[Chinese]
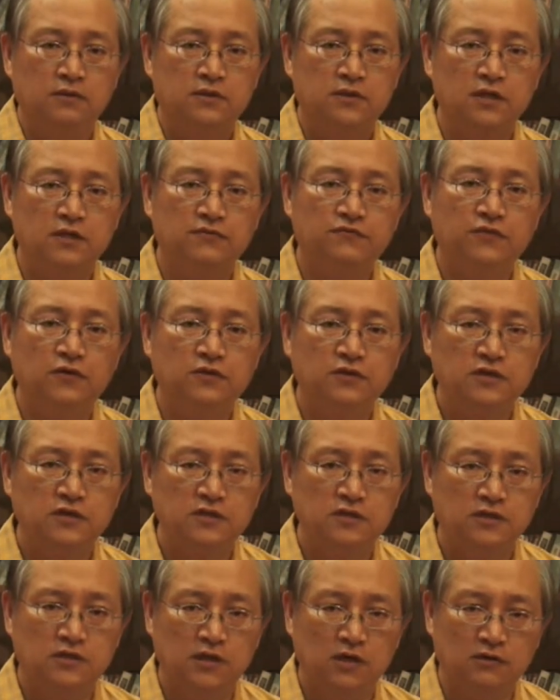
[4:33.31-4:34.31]
这一封
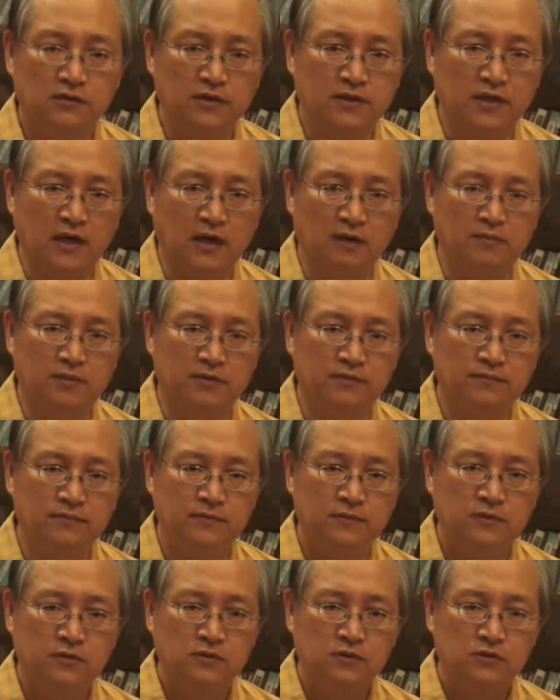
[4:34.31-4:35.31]
信交给他们，
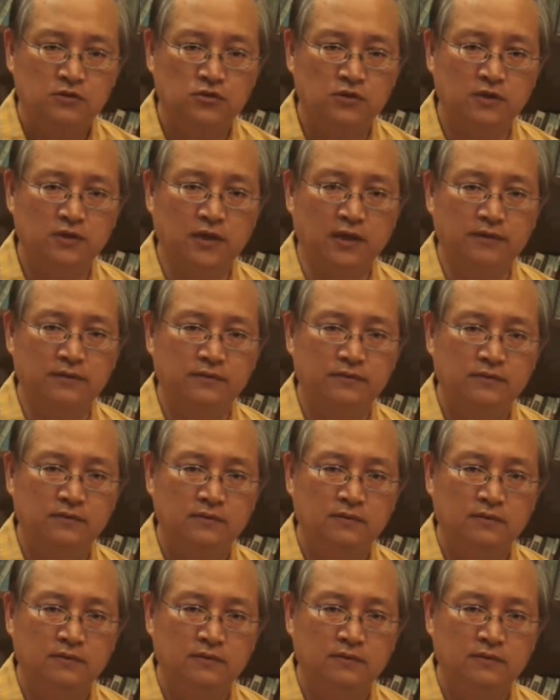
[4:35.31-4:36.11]
虽然